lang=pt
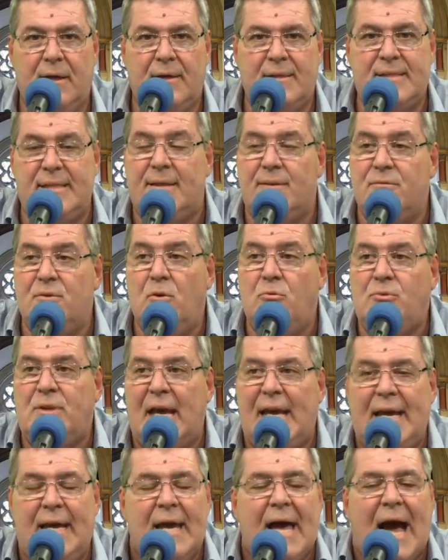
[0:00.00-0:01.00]
Você não
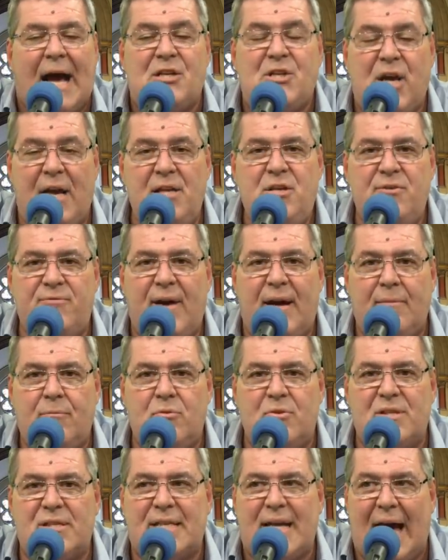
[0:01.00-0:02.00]
tem. A gente vai
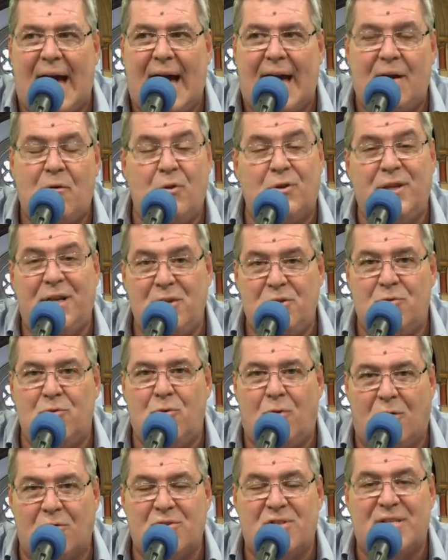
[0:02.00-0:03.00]
buscar, quando a gente
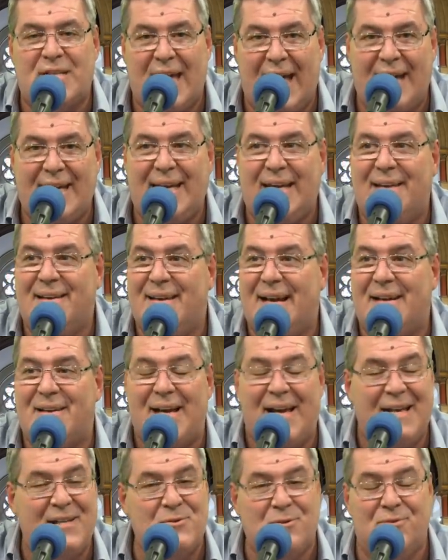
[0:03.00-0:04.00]
não consegue
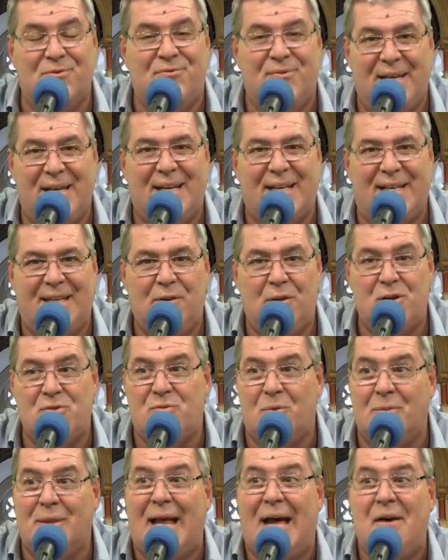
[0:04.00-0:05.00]
resolver aqui,
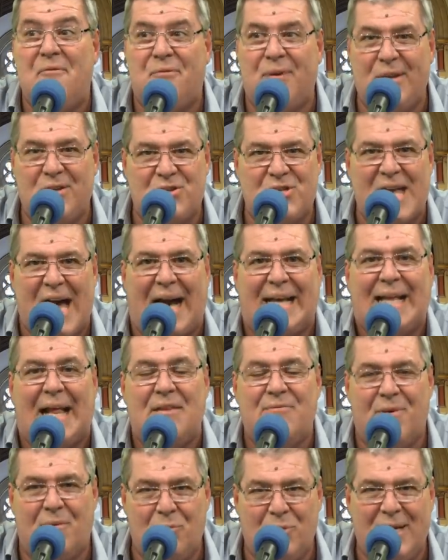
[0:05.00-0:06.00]
nós vamos lá na frente do
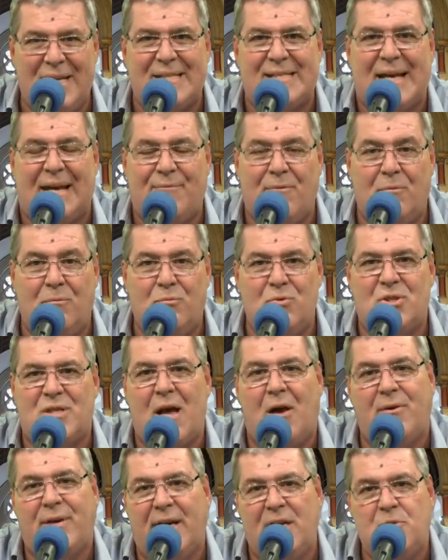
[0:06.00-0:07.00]
sacrário, vamos rezar, vamos
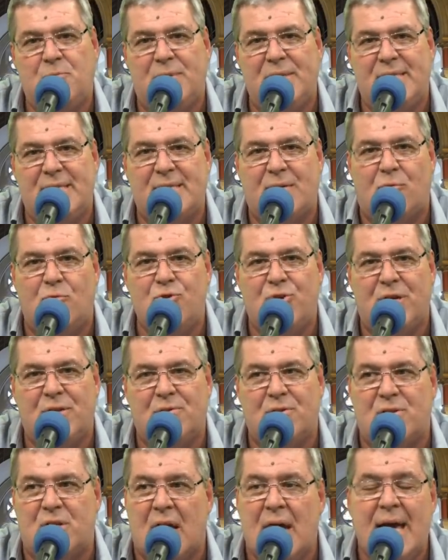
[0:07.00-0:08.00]
buscar o que a gente precisa com
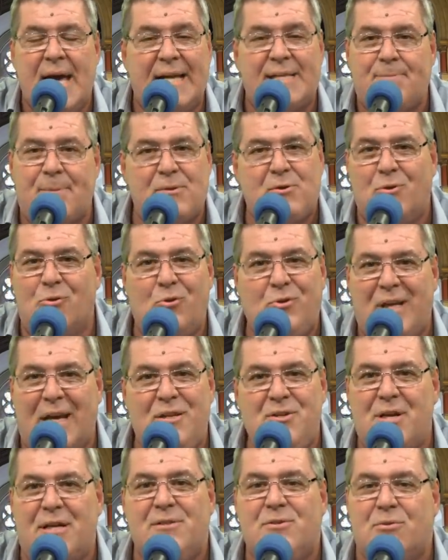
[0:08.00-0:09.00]
Jesus. Essas pessoas não
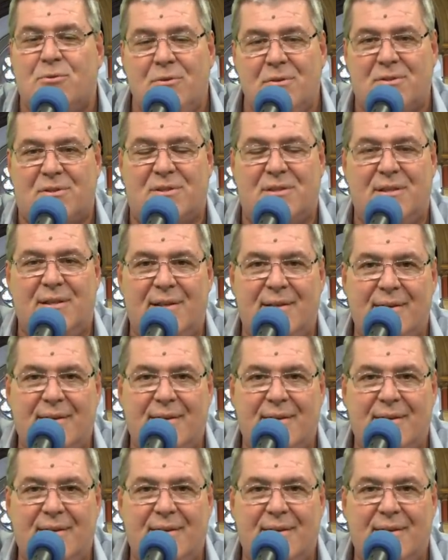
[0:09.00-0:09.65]
têm Jesus.